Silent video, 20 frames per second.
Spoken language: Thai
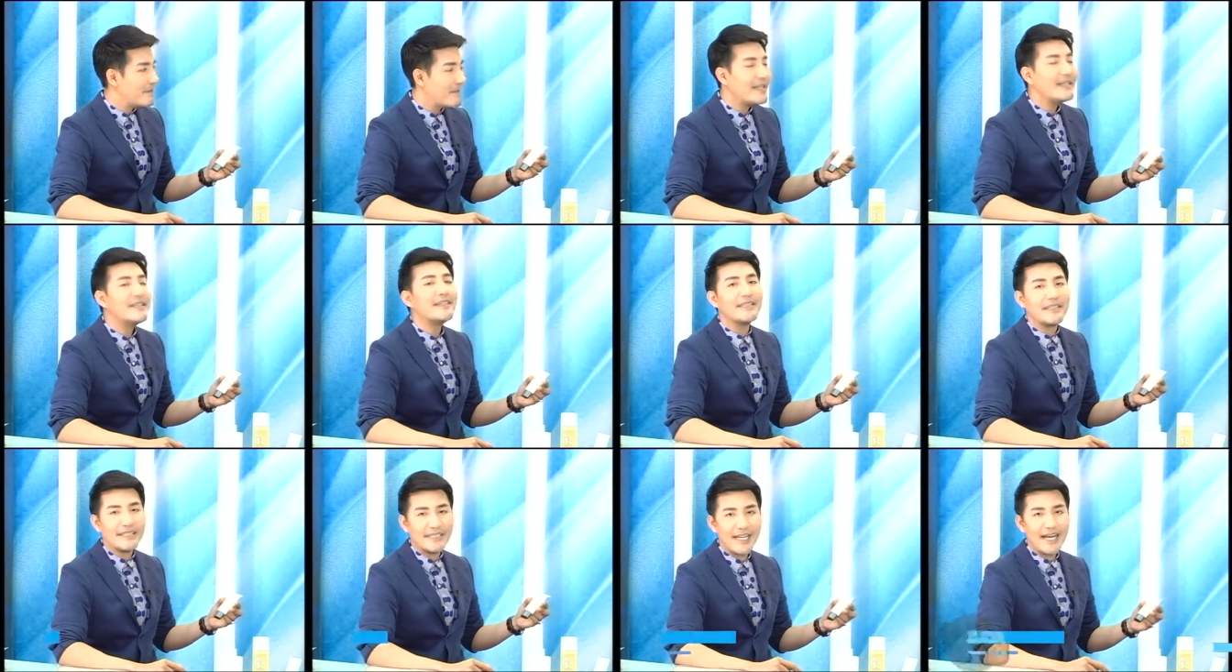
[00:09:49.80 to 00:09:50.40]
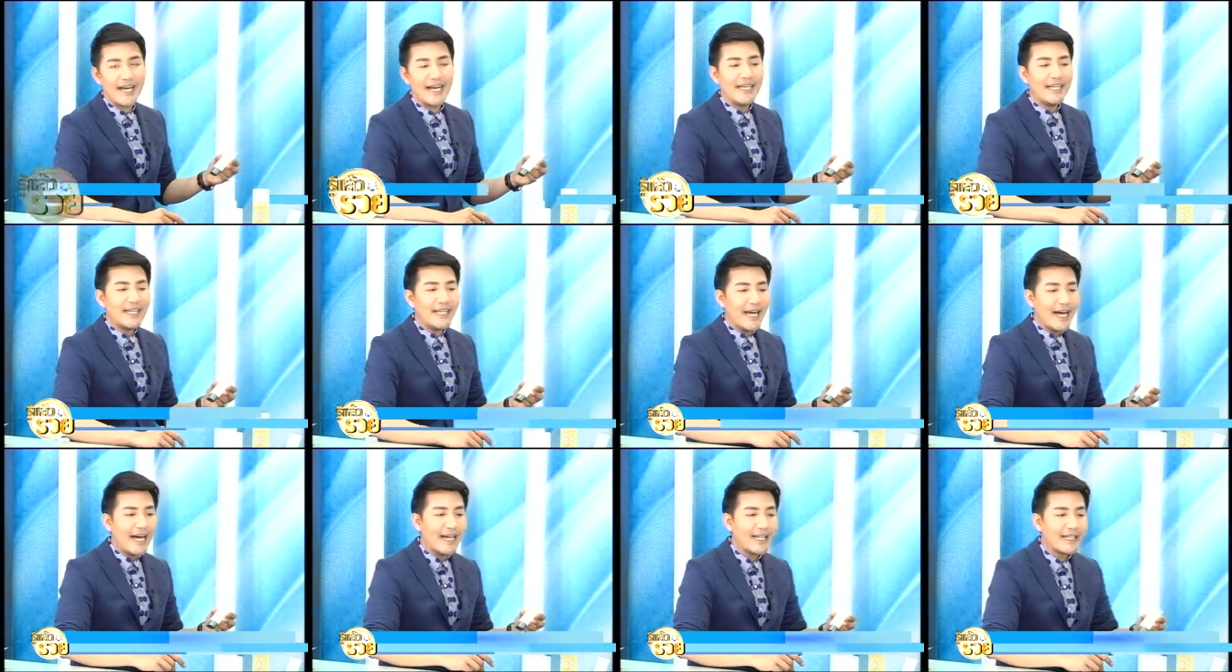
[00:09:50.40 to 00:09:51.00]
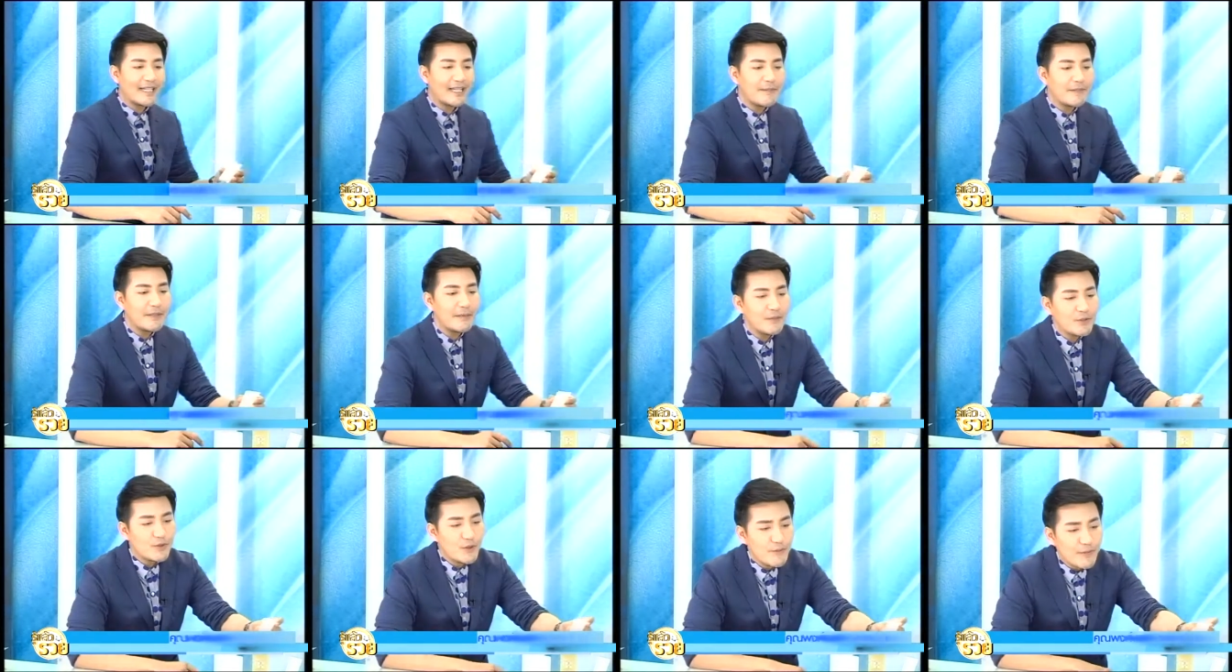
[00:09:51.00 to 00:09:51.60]
ัไม่เหนอะหนะะเอาละครับท่าน
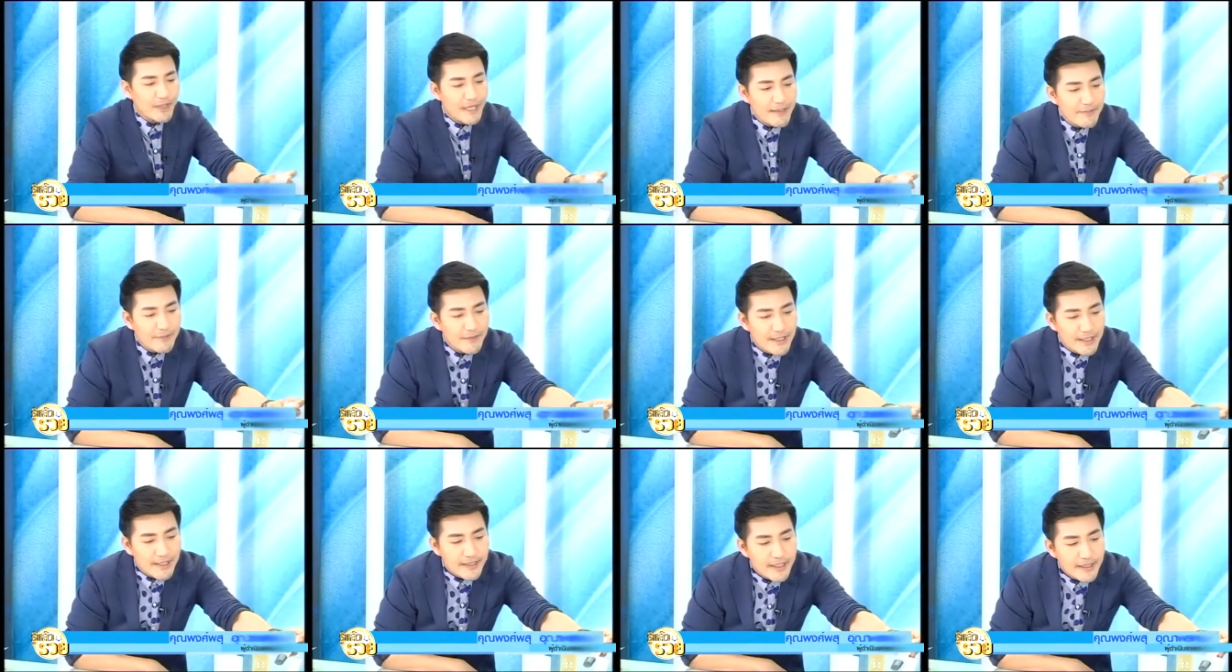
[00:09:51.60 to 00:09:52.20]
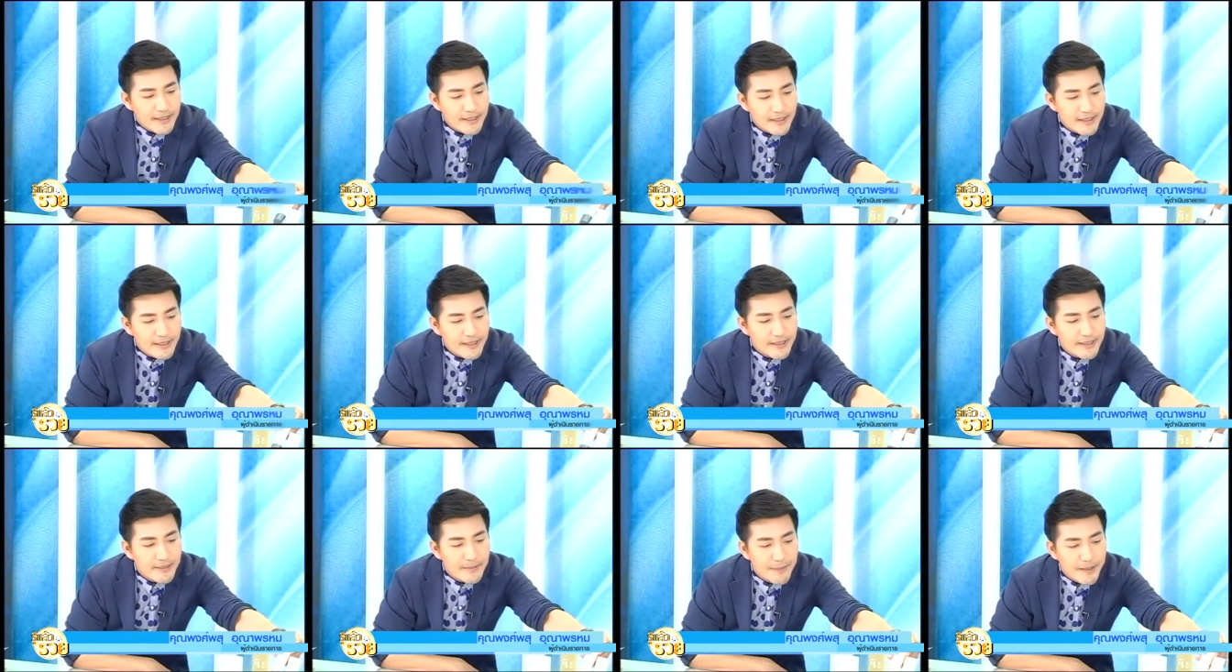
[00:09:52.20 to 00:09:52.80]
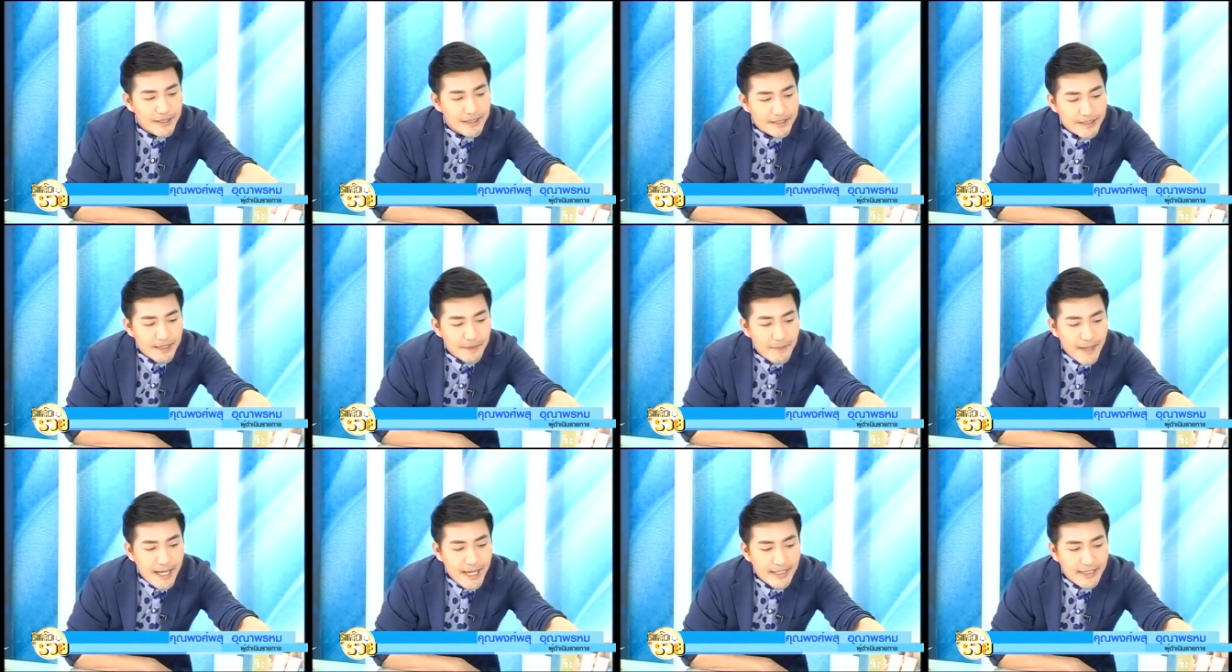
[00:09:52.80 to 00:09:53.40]
ผู้ชมครับ นั่นก็คือผลิต
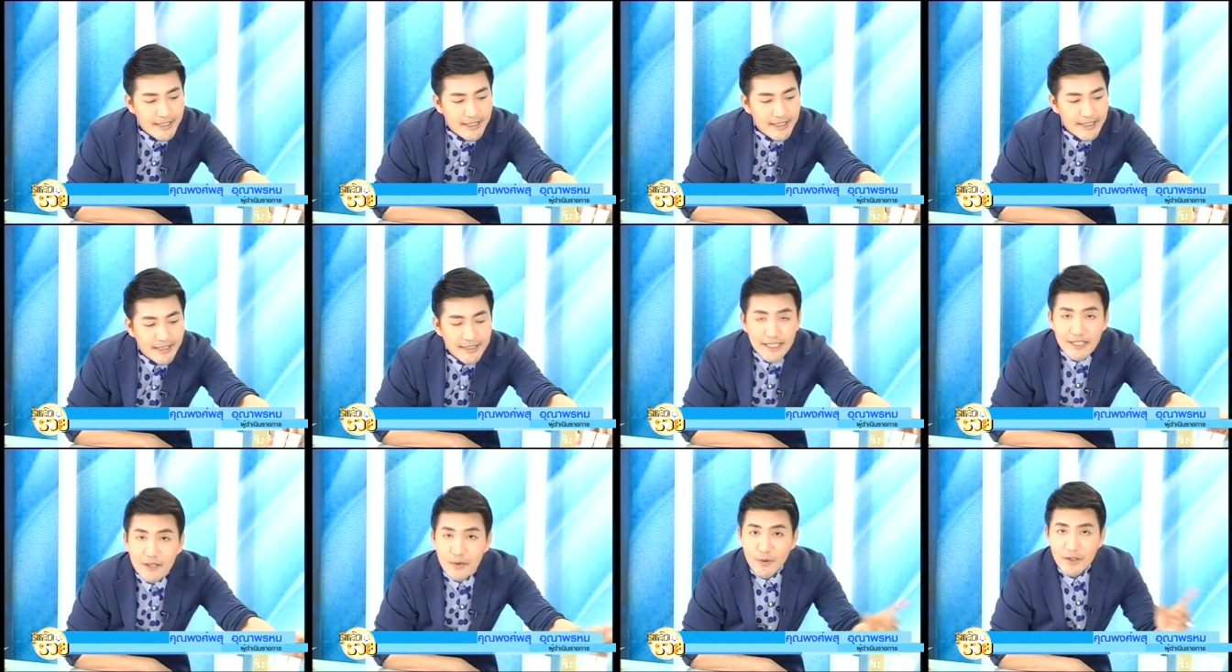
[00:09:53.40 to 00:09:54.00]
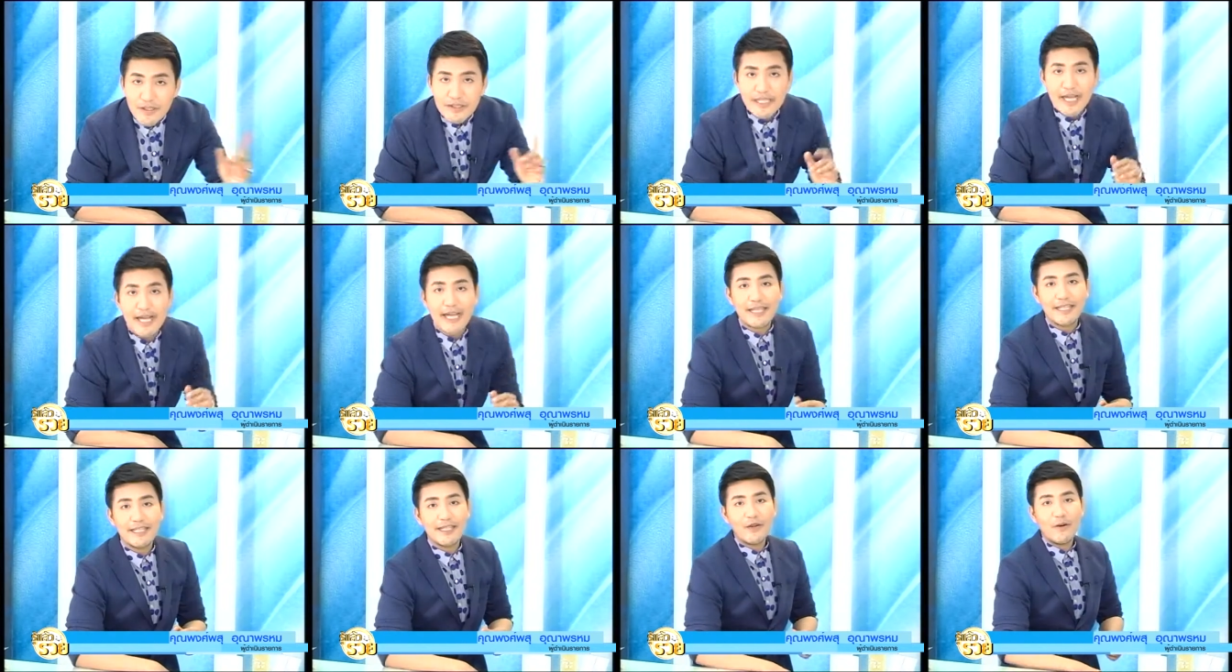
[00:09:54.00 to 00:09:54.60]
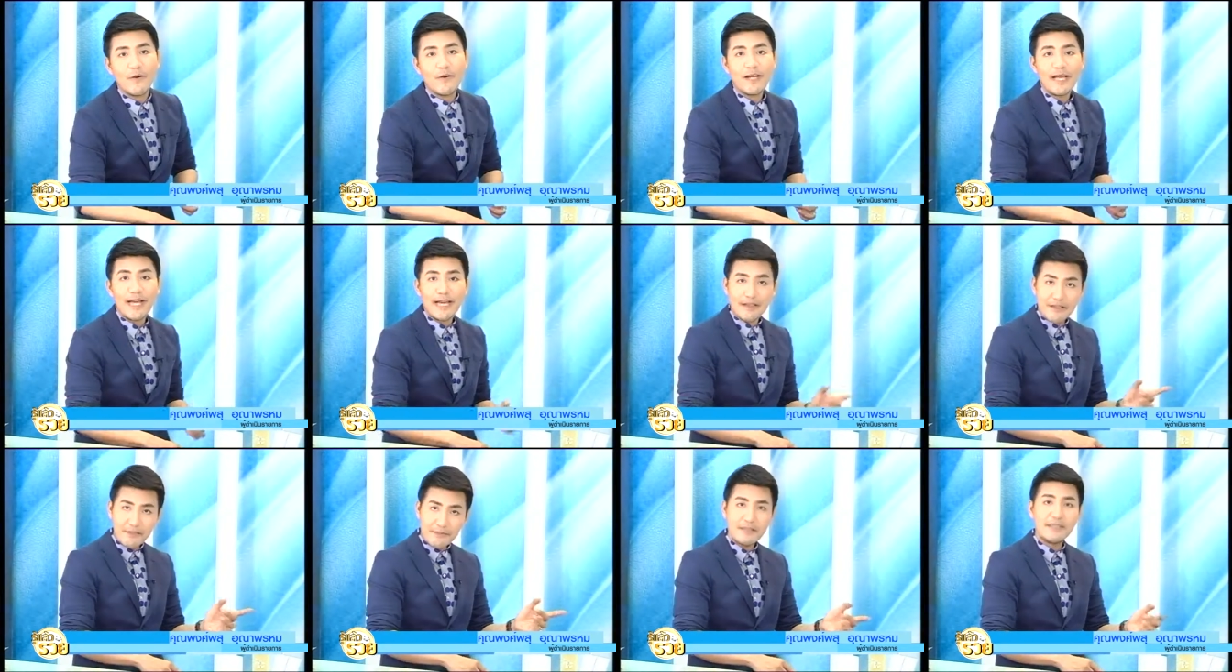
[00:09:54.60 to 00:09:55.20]
ภัณฑ์ในดวงใจของแข
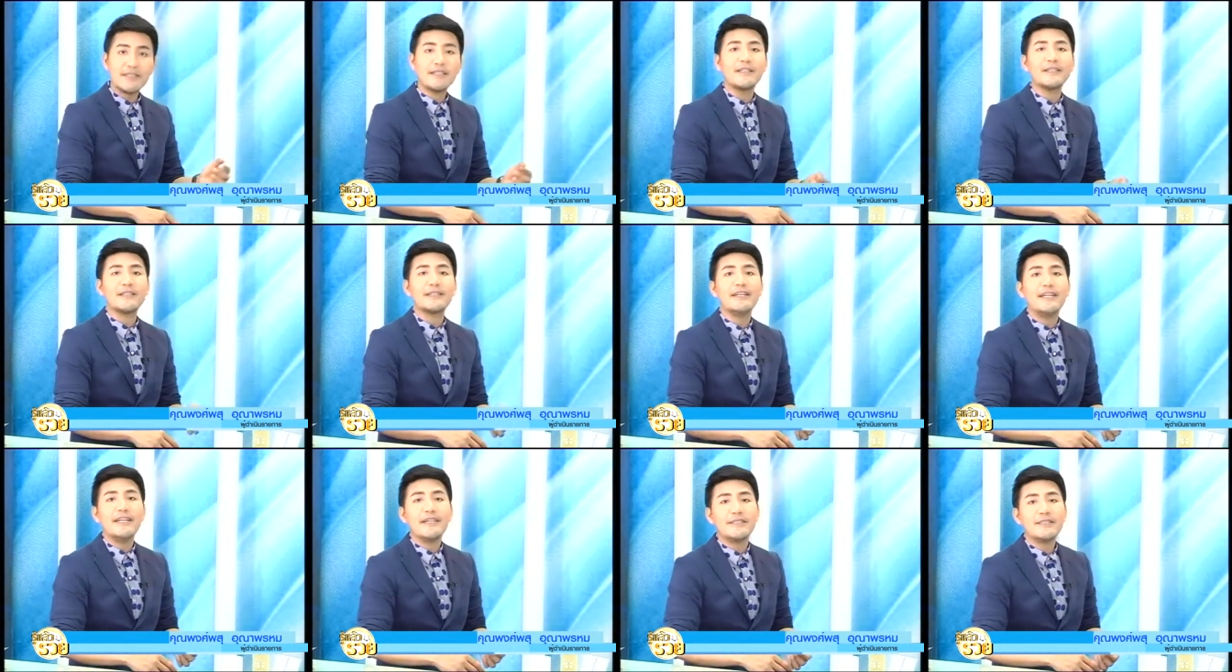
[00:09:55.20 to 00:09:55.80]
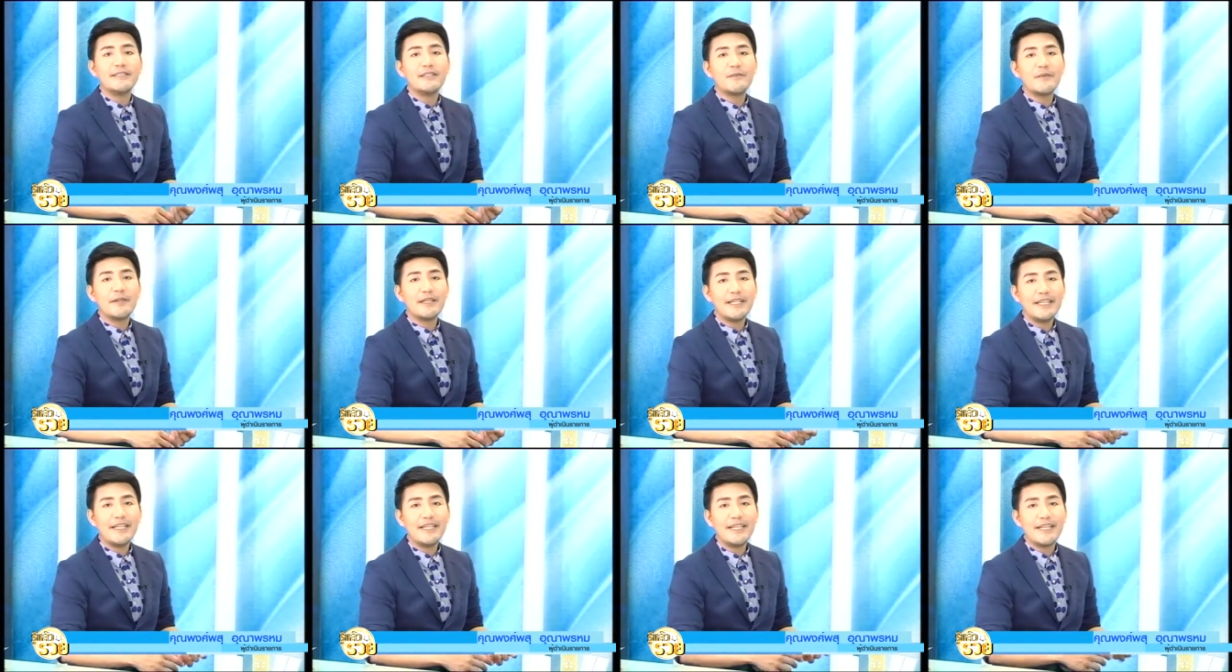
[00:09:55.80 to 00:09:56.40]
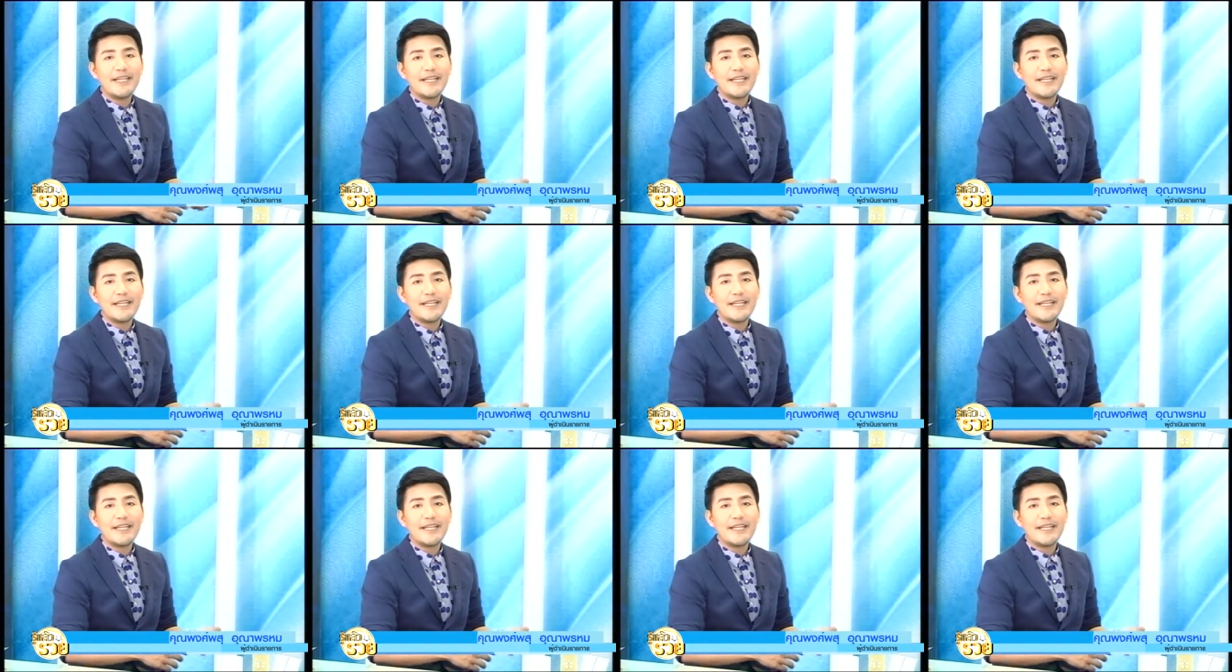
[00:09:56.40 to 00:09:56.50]
กรับเชิญ ซึ่งวันนี้